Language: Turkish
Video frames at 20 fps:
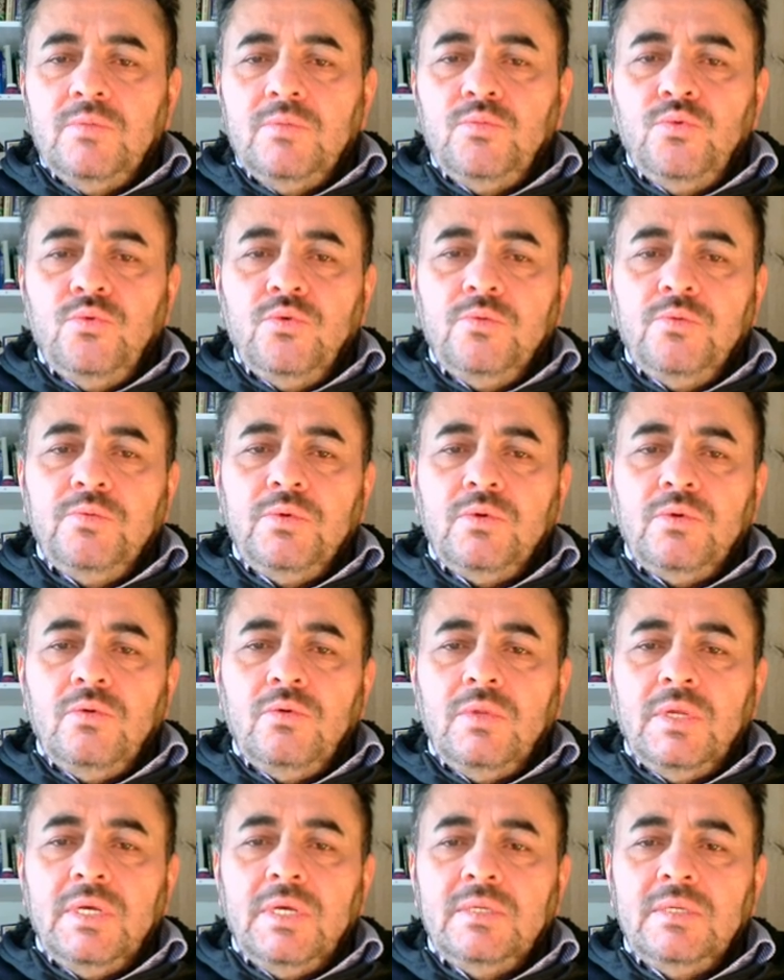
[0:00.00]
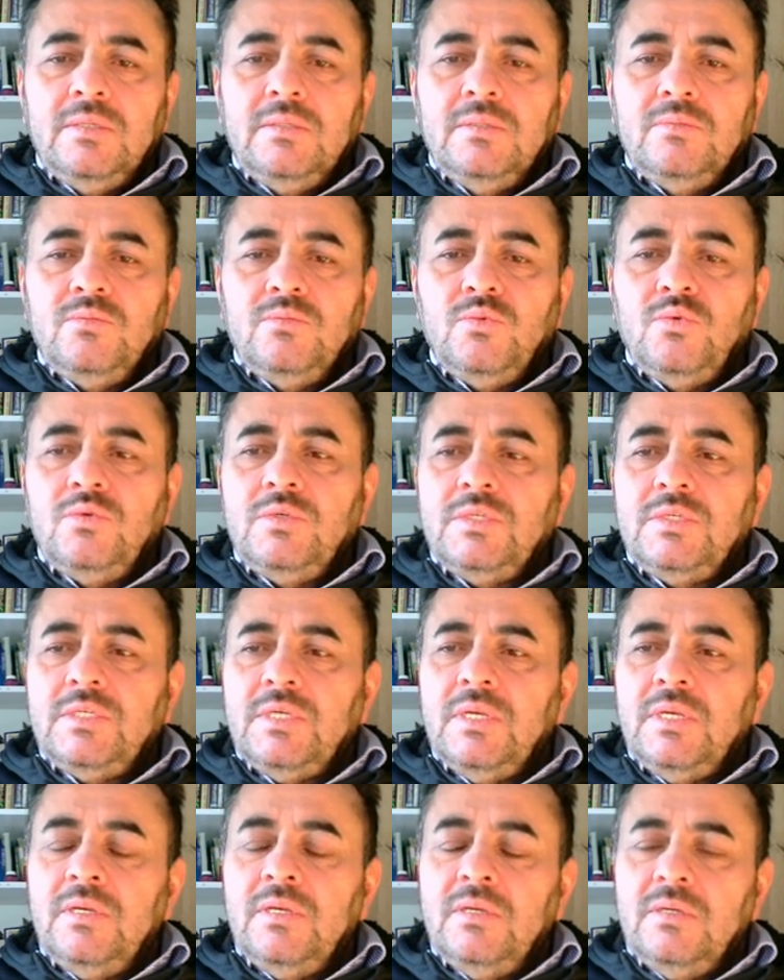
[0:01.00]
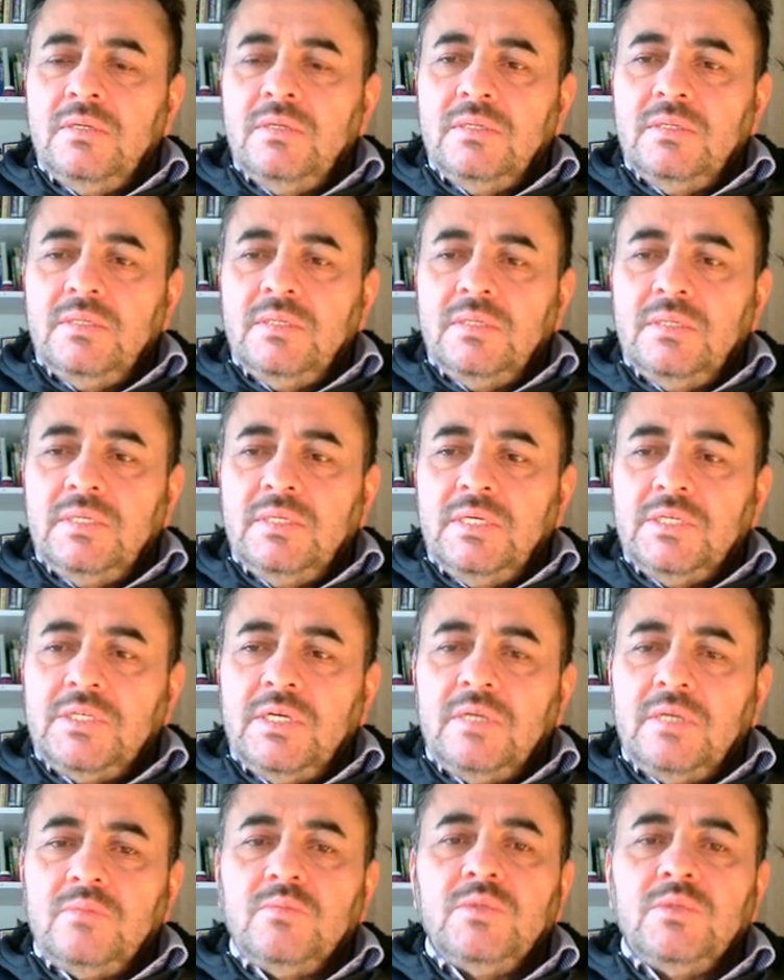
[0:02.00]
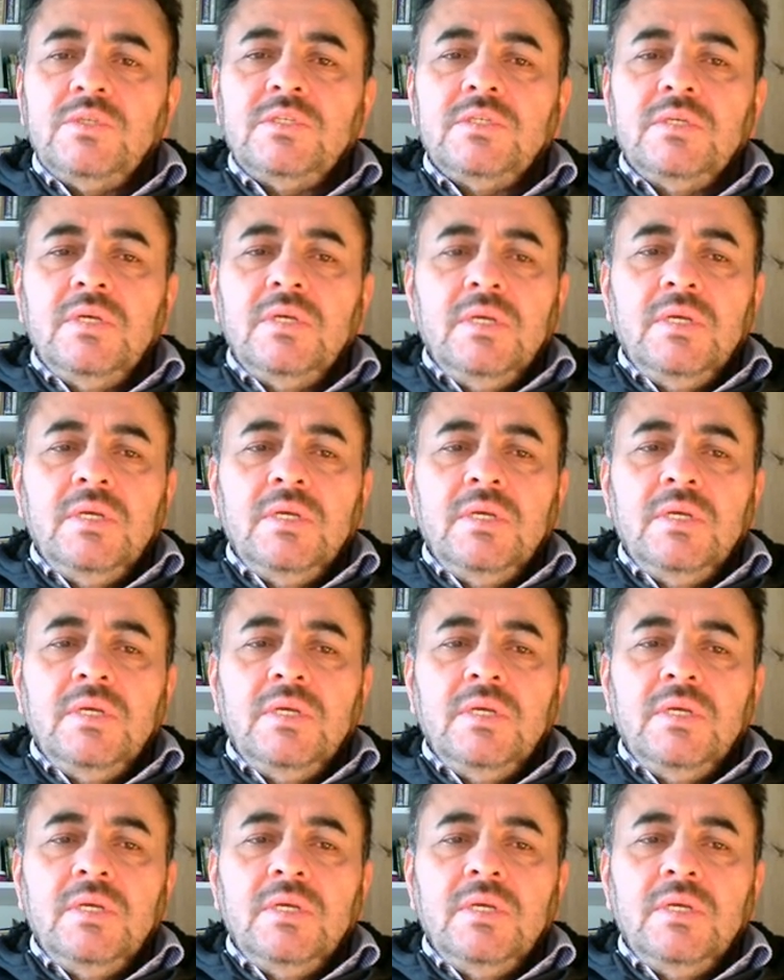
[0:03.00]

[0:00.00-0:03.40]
büyük bir olay, mucize e, yaşanmış